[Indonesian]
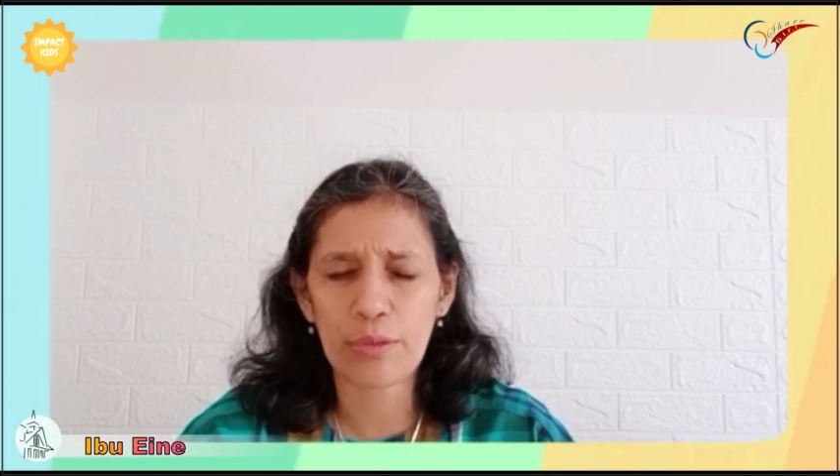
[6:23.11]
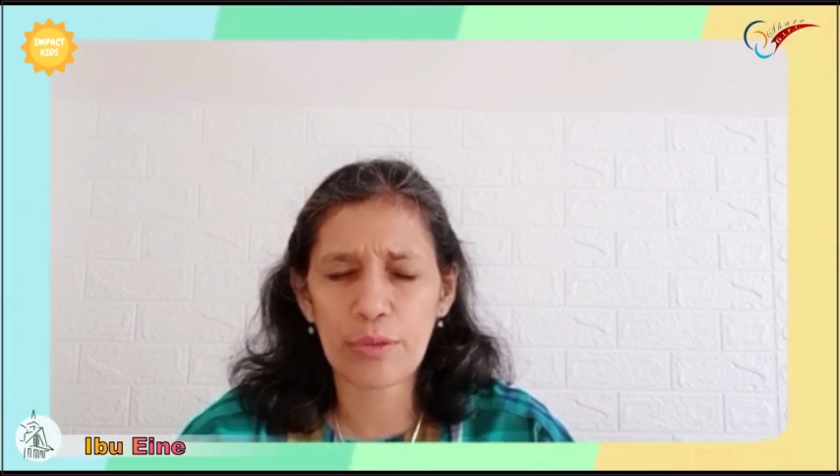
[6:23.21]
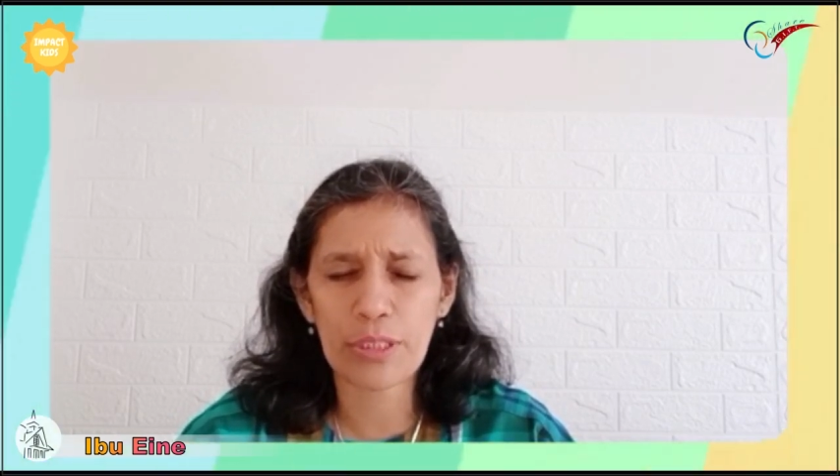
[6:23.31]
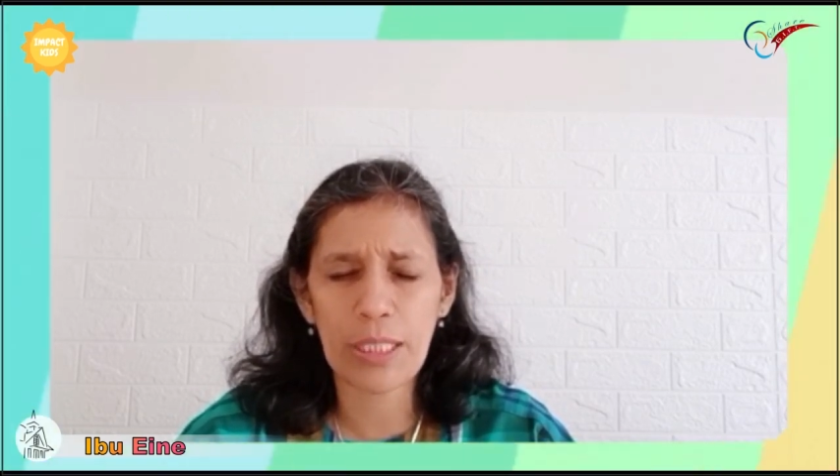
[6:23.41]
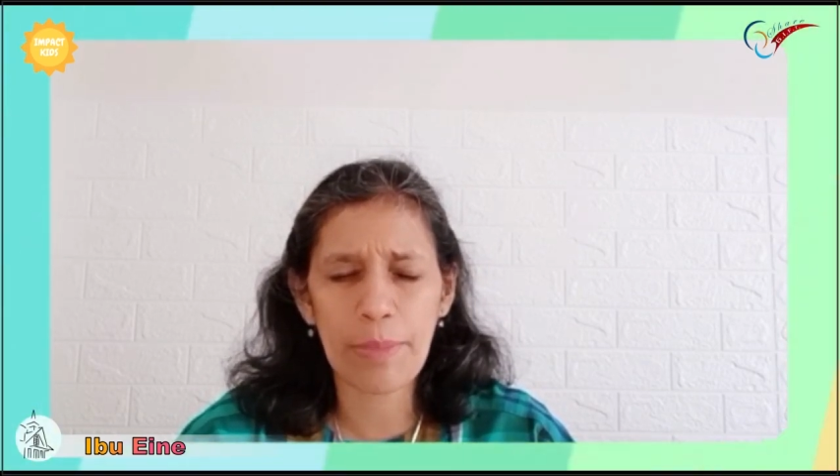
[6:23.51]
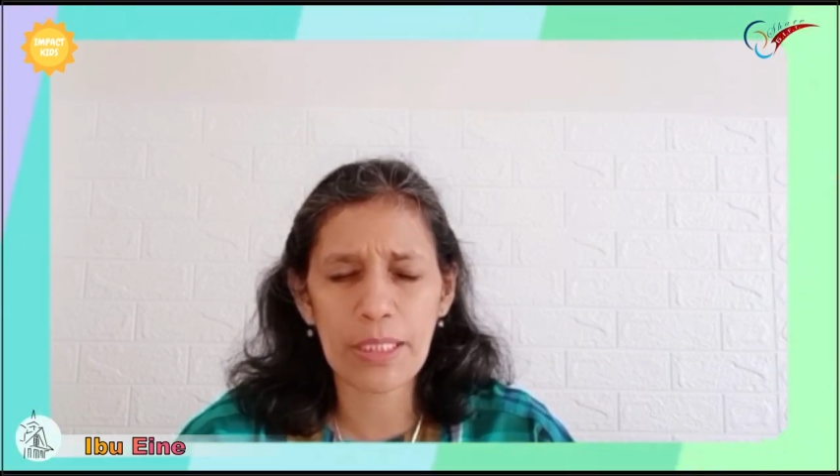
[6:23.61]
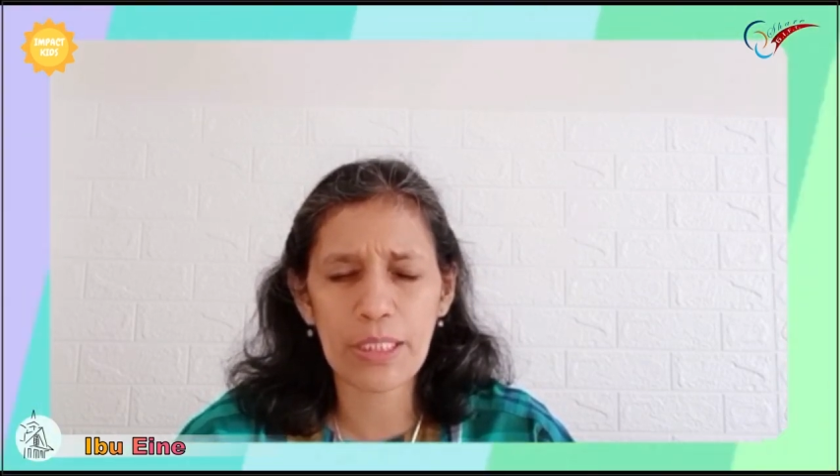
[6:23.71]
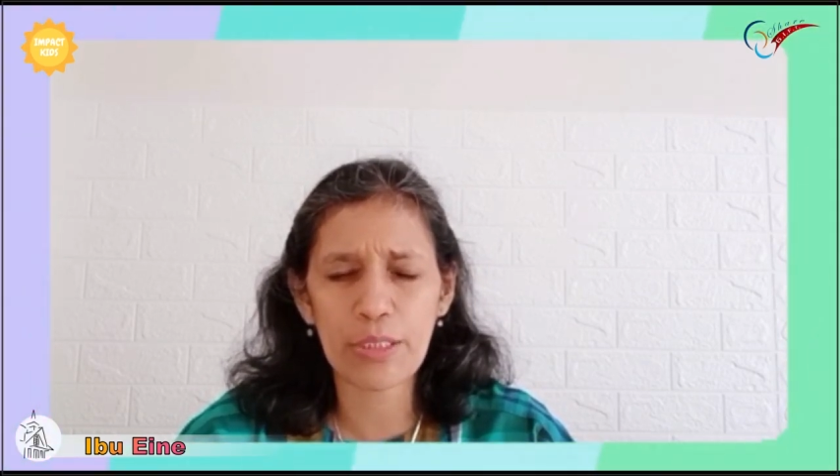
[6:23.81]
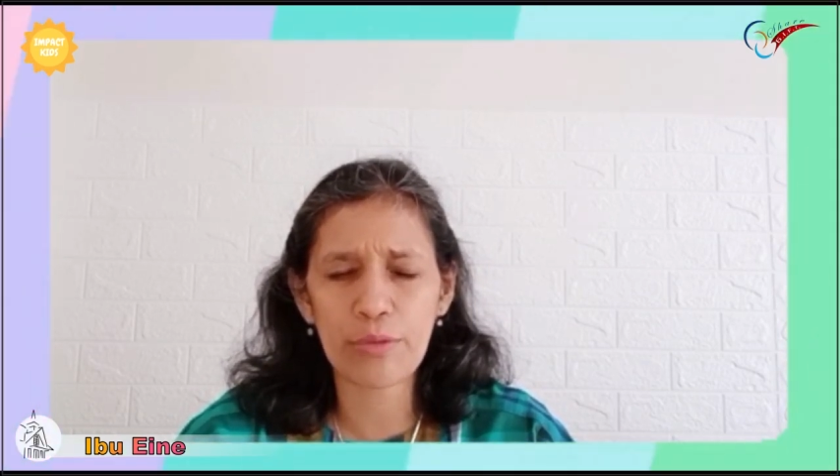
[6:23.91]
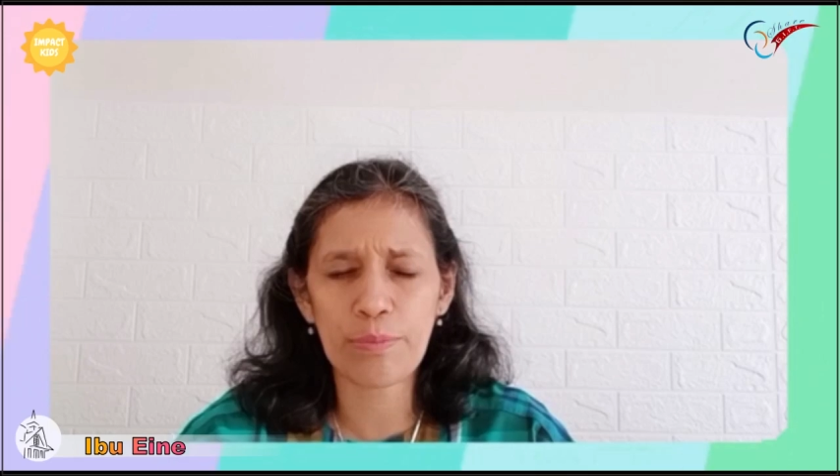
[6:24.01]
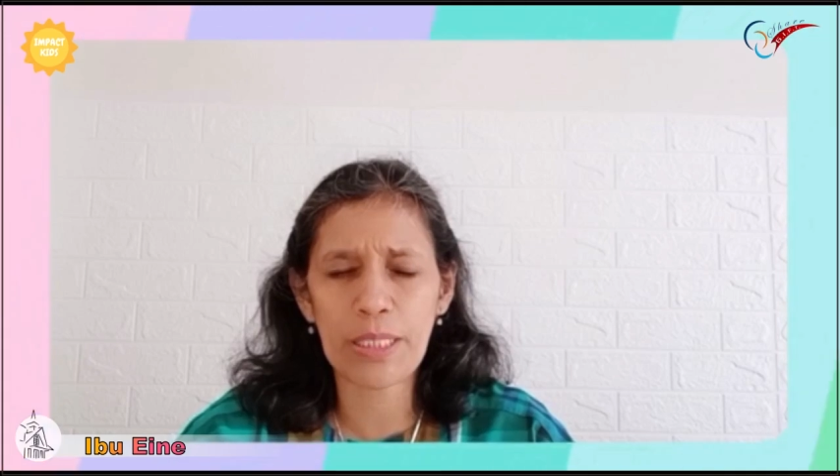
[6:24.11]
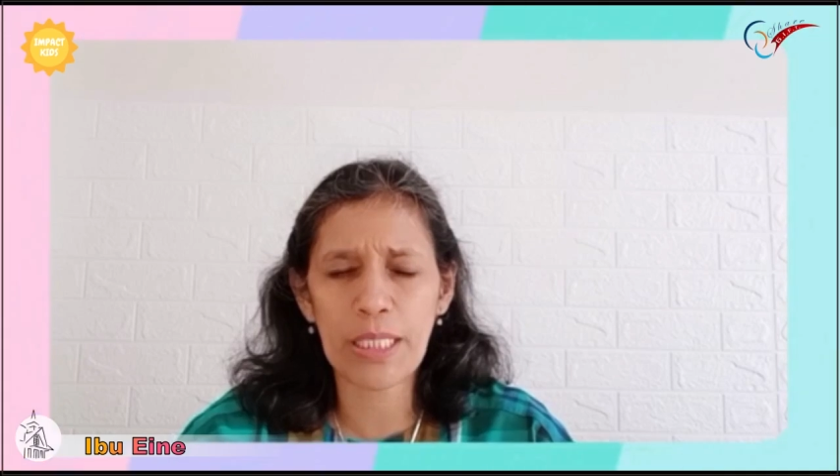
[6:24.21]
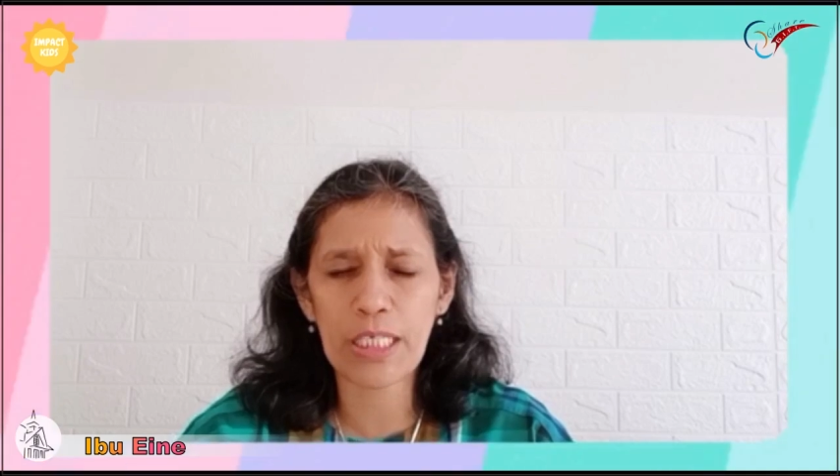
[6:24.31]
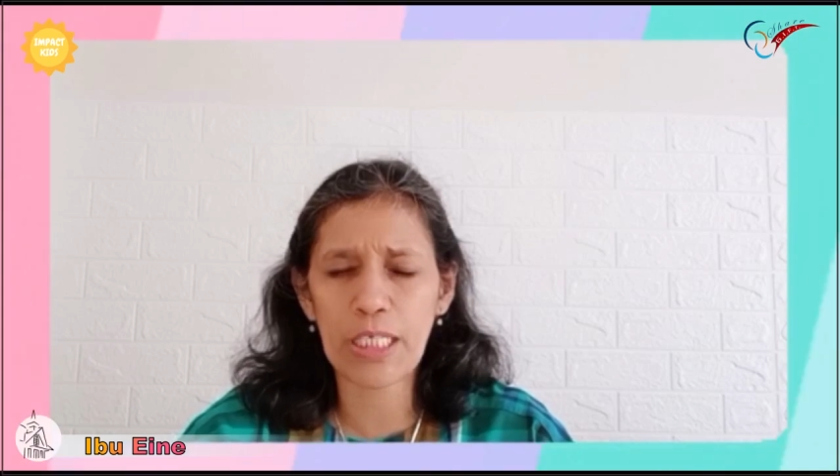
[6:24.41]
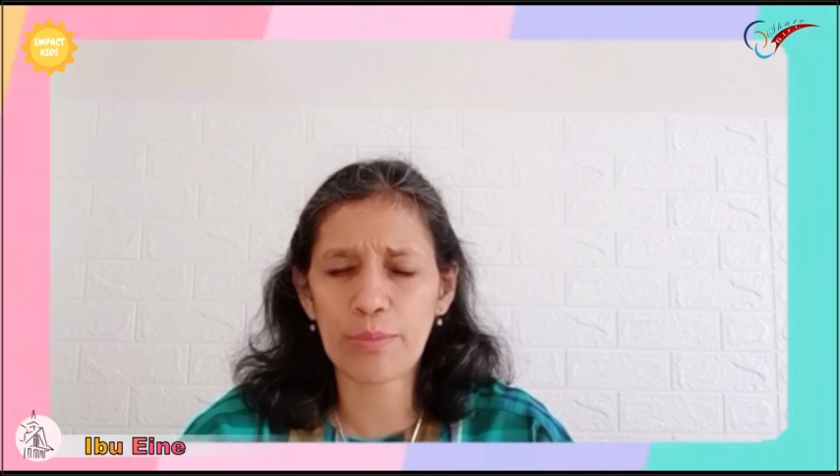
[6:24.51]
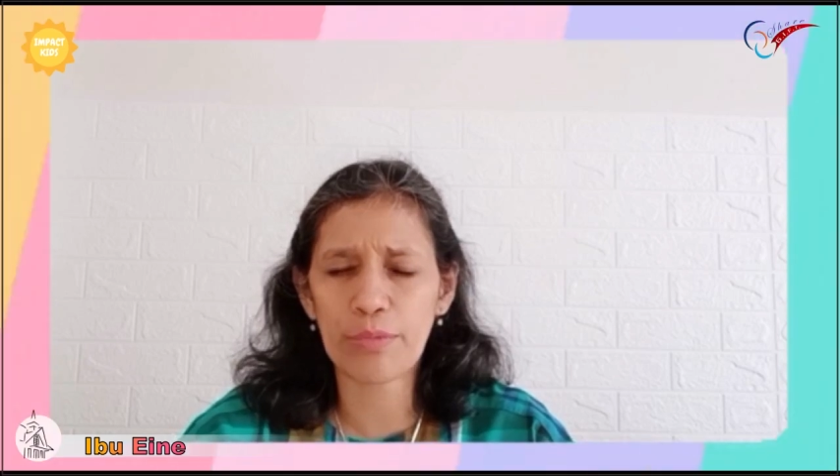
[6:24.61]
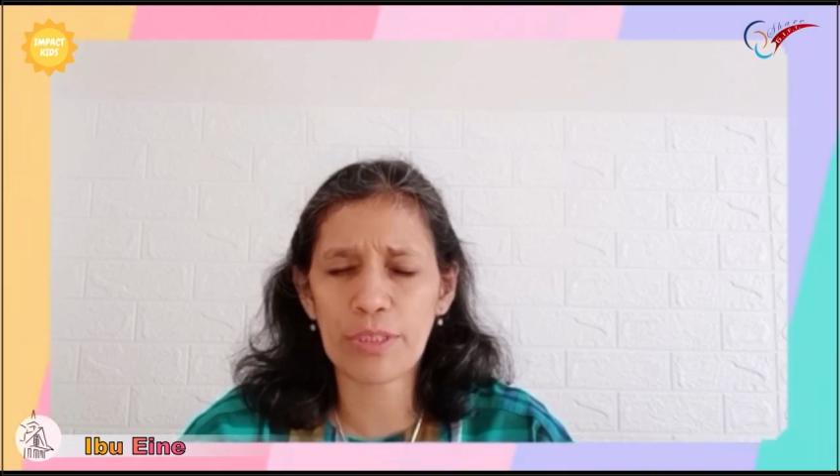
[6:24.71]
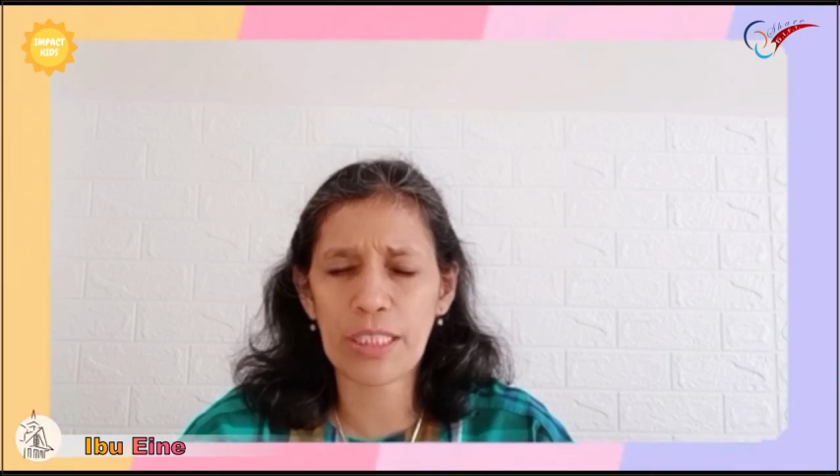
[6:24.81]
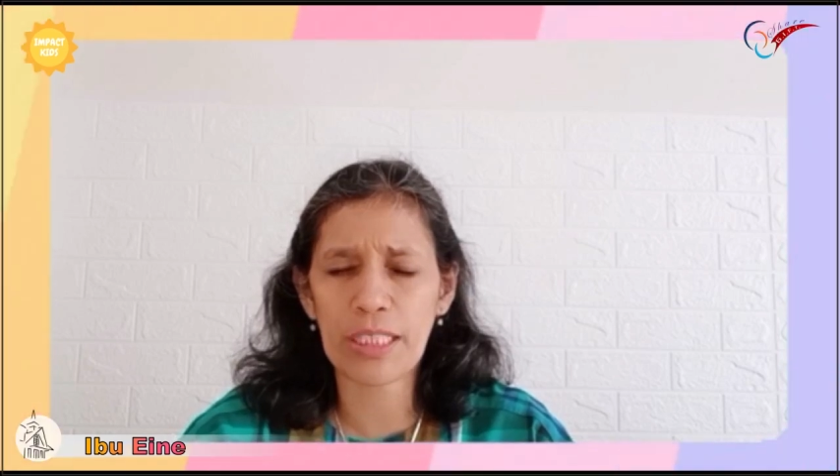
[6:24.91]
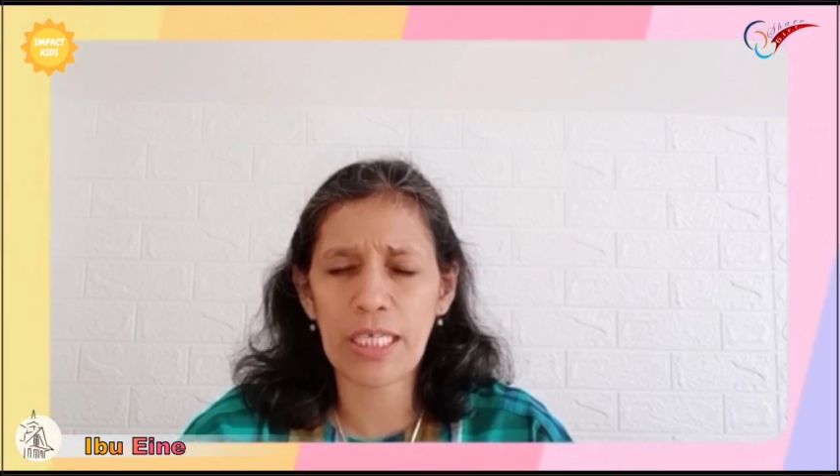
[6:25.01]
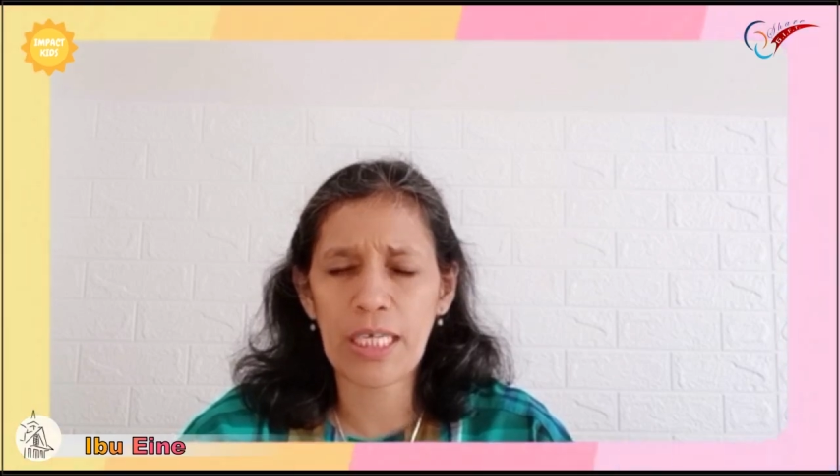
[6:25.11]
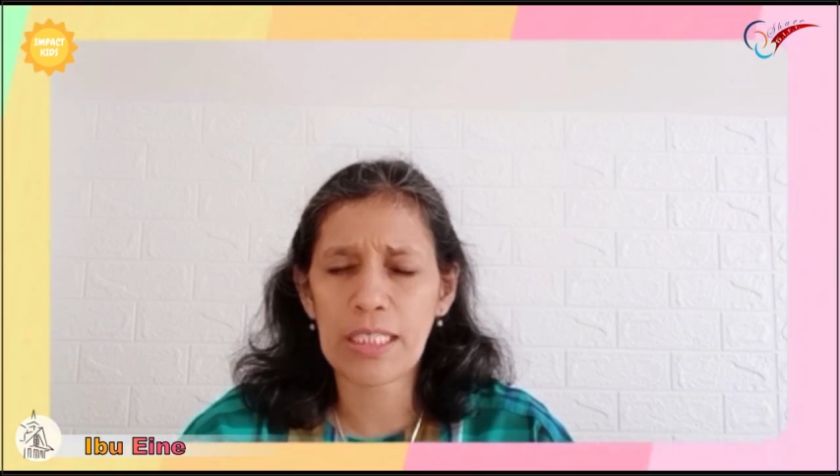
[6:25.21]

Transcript: untuk dapat hidup berakal budi